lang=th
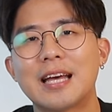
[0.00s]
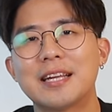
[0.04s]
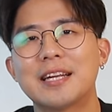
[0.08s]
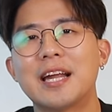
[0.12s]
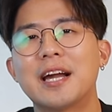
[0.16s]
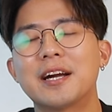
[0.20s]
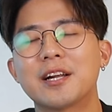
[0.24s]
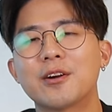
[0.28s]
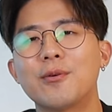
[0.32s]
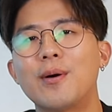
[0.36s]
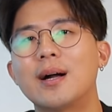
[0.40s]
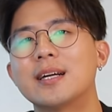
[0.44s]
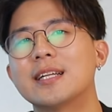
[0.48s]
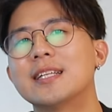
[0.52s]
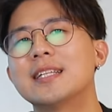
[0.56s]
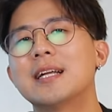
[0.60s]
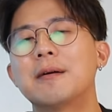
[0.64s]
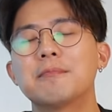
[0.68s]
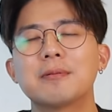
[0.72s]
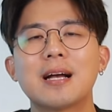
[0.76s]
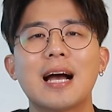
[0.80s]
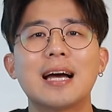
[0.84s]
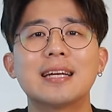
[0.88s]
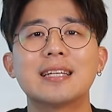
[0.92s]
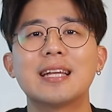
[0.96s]
แต่ในระหว่างที่
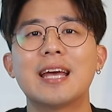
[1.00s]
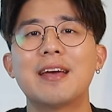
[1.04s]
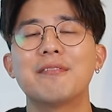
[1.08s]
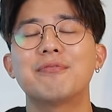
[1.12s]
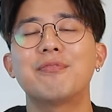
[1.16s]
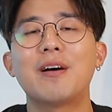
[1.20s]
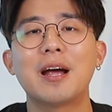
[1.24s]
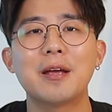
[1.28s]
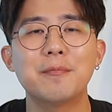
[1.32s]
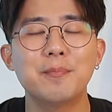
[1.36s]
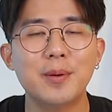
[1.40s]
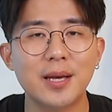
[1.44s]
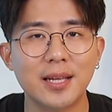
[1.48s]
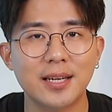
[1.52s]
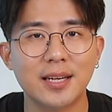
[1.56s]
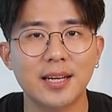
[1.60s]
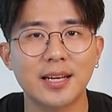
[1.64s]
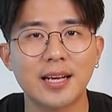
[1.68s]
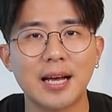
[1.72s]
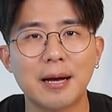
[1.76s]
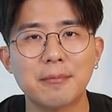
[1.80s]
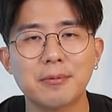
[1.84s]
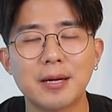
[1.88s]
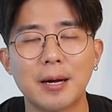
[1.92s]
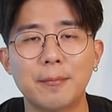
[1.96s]
ทำการเทสไฟบิน
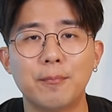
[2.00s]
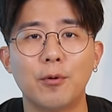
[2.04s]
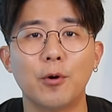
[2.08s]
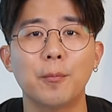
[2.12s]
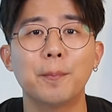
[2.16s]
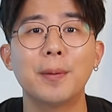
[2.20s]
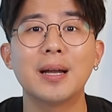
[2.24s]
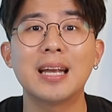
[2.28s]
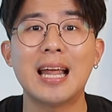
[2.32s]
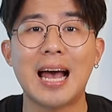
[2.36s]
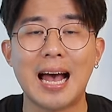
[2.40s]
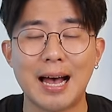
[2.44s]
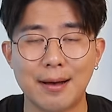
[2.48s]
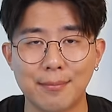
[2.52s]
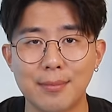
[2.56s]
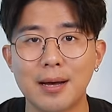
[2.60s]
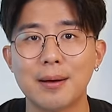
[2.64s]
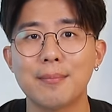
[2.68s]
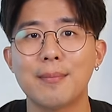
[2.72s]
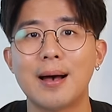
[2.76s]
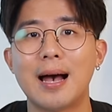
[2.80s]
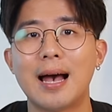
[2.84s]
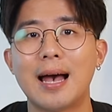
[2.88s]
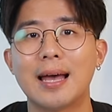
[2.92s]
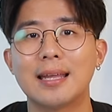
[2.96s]
นะครับกับพบปัญหามา
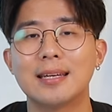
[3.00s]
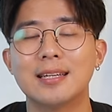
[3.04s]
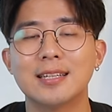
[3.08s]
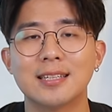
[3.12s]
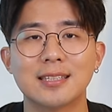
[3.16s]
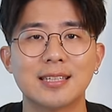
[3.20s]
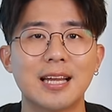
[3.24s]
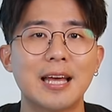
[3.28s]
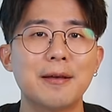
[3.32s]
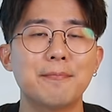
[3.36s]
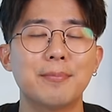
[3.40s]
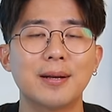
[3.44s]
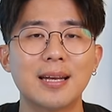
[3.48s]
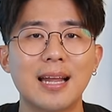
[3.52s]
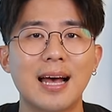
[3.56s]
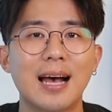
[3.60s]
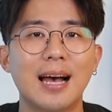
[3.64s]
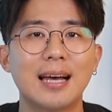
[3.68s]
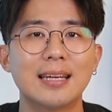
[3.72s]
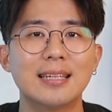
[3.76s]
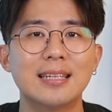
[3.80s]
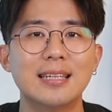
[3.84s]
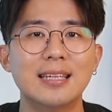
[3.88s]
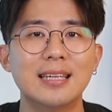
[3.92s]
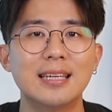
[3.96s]
กมายหนึ่งในปัญ
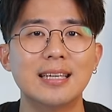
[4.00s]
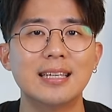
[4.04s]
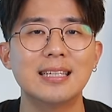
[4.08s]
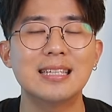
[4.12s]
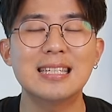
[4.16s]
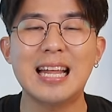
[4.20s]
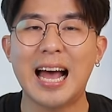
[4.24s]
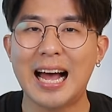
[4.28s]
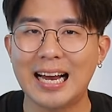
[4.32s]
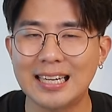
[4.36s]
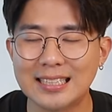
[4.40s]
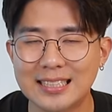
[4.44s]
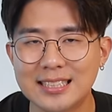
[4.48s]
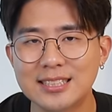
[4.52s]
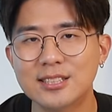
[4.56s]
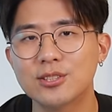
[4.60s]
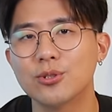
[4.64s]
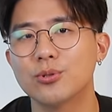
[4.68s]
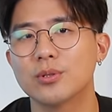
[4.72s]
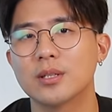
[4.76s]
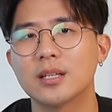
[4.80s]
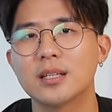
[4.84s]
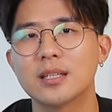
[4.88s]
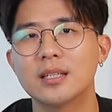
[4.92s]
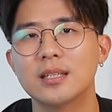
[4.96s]
หาที่หนักที่
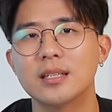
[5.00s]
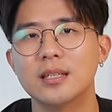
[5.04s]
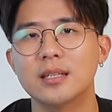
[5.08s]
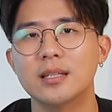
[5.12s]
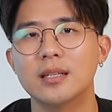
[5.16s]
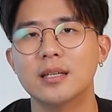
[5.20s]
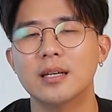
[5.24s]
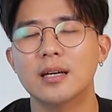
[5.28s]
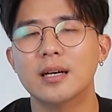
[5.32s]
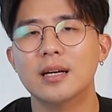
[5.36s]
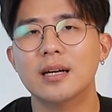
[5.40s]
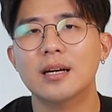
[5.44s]
สุดก็คือ